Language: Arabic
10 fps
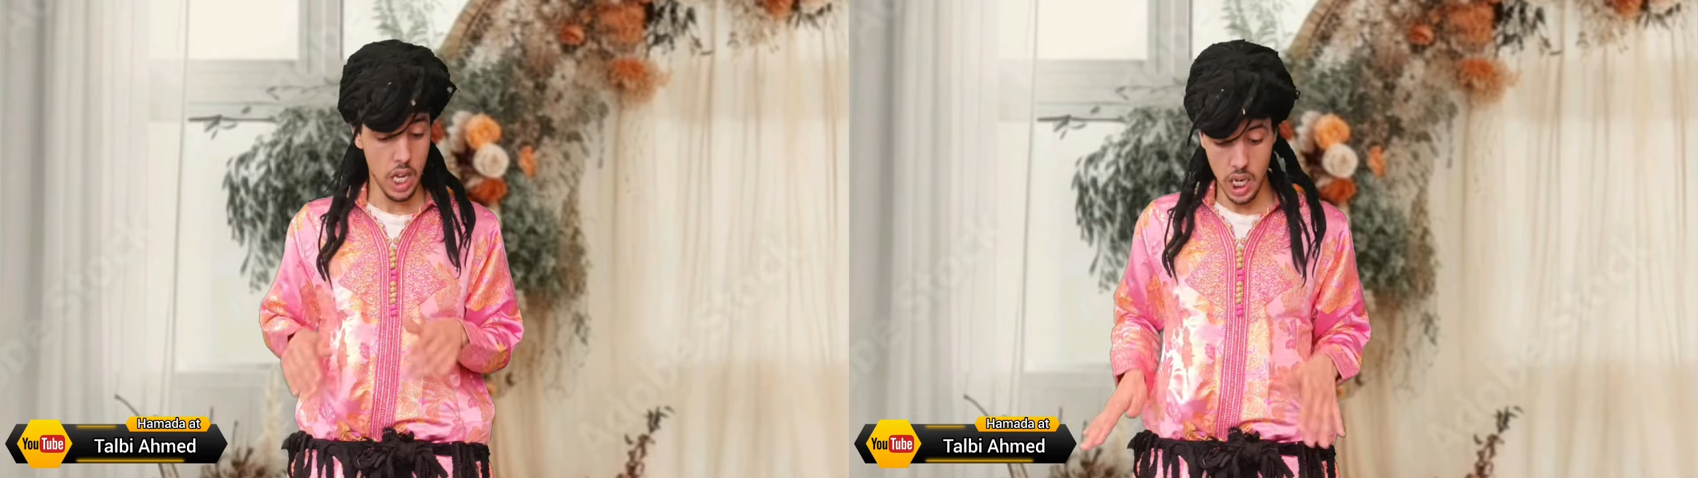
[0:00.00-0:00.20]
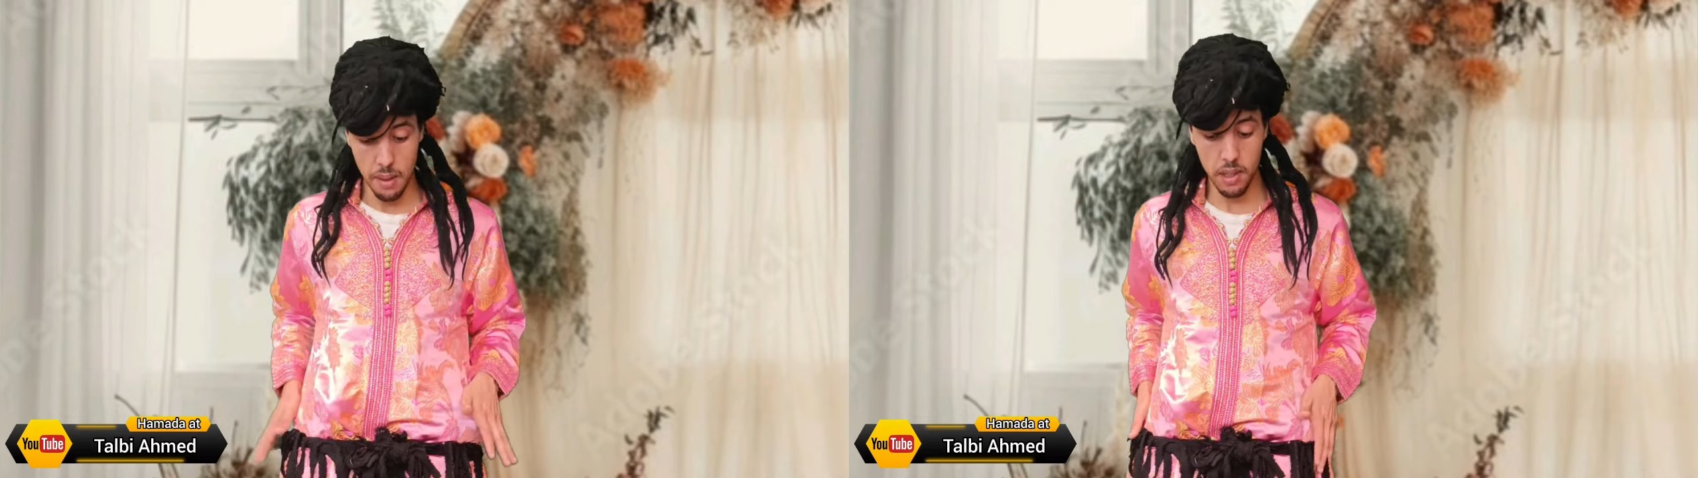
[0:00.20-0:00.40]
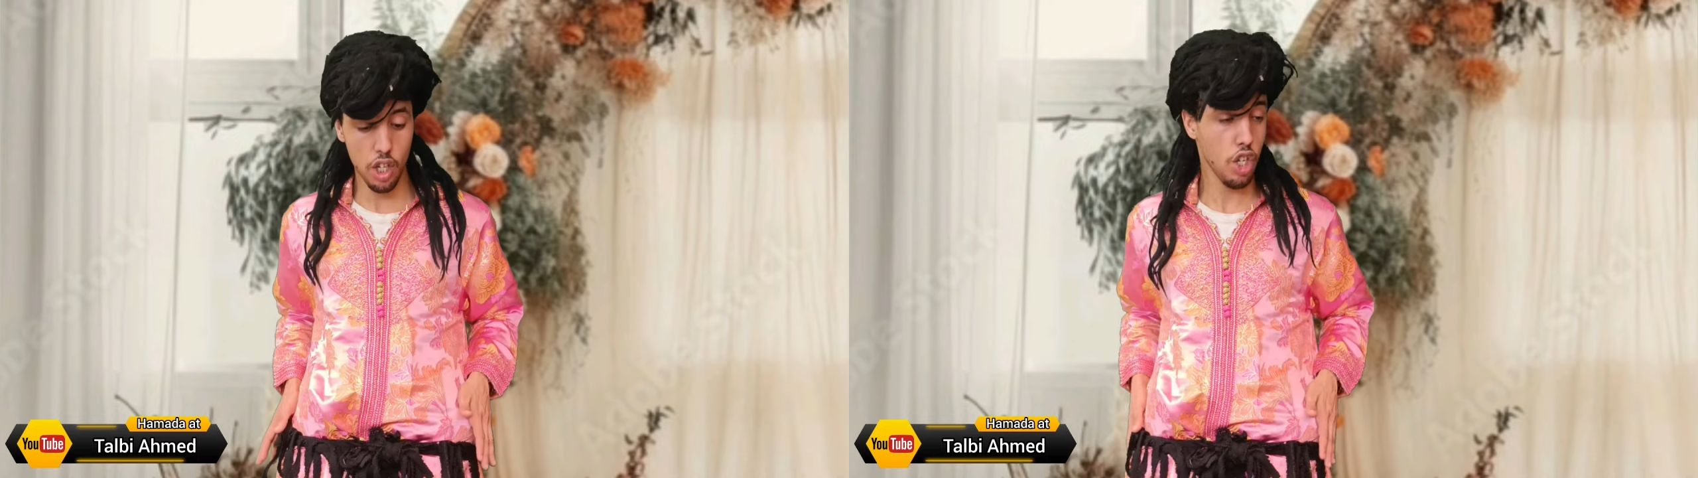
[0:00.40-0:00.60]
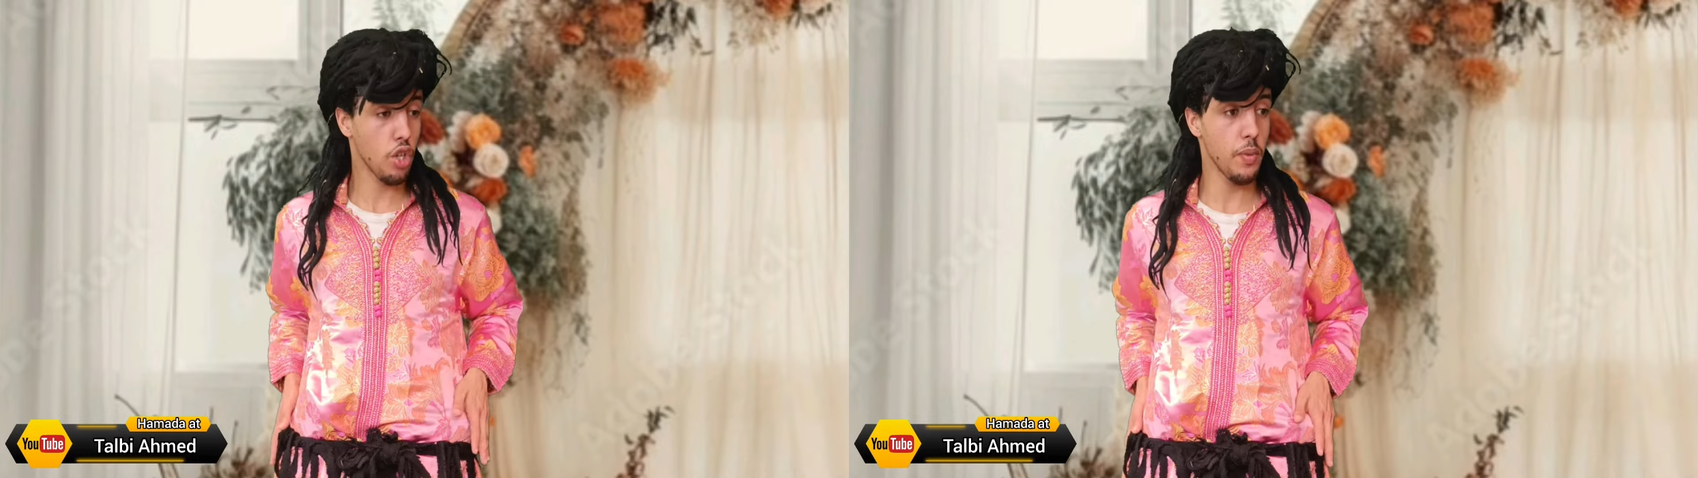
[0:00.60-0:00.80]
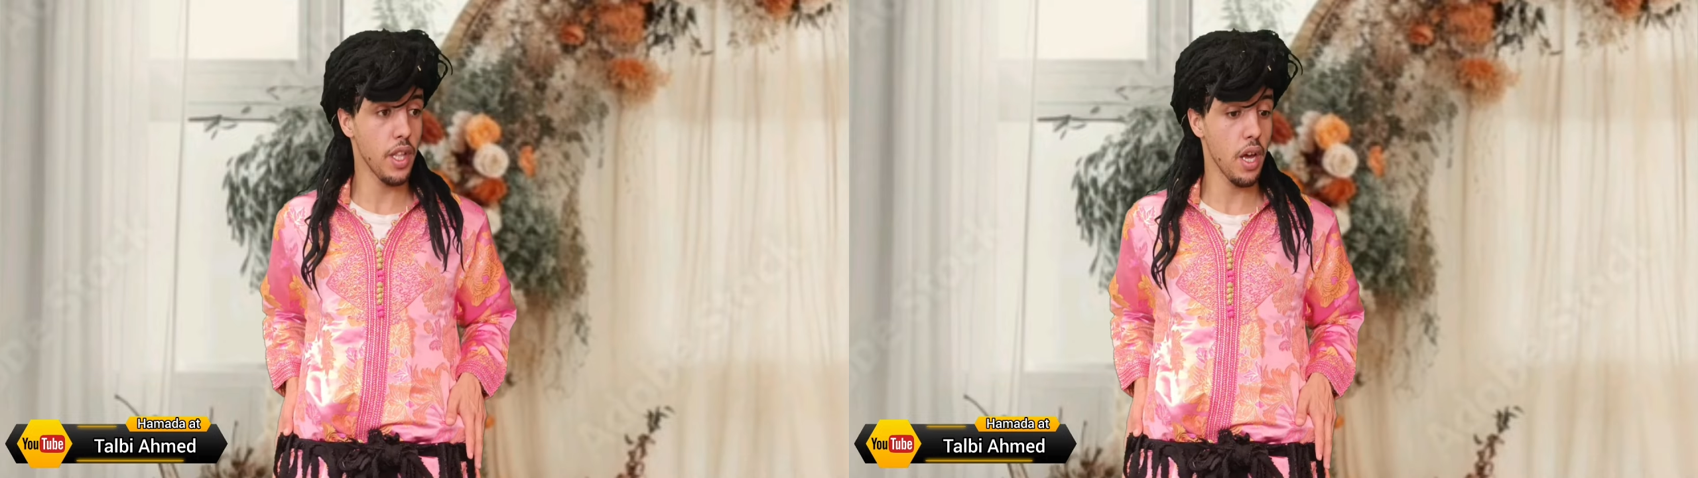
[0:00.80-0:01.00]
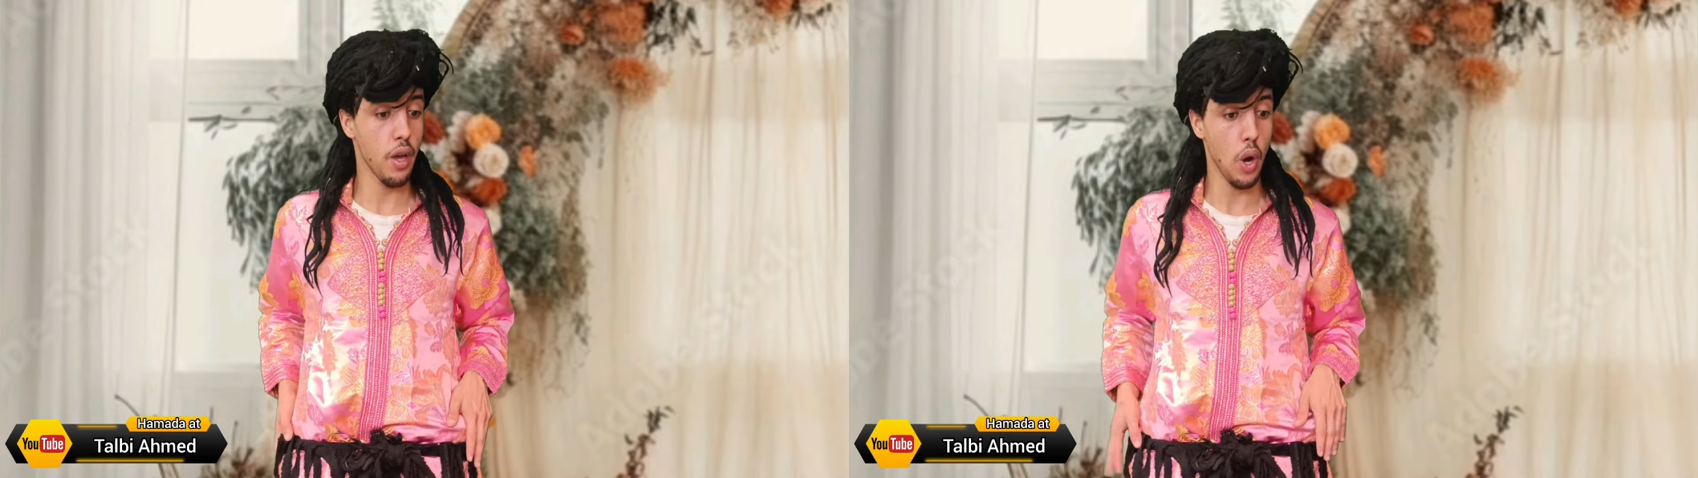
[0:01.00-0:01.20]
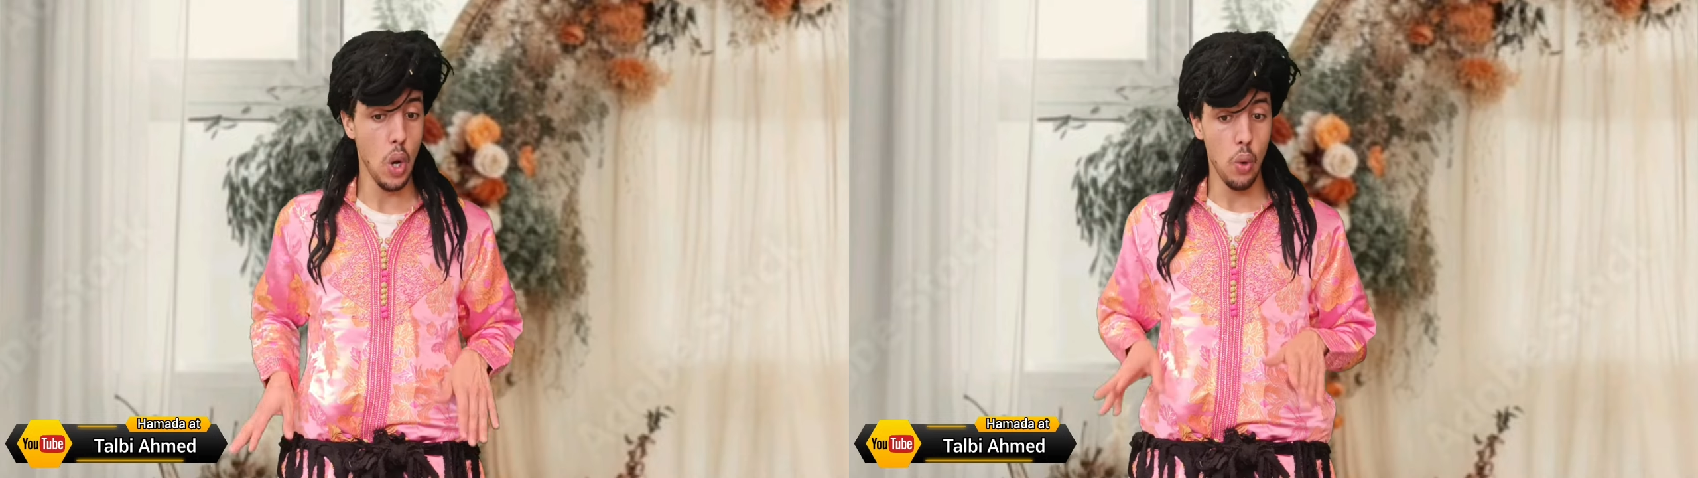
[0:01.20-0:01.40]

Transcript: كاع خشيتهم هنايا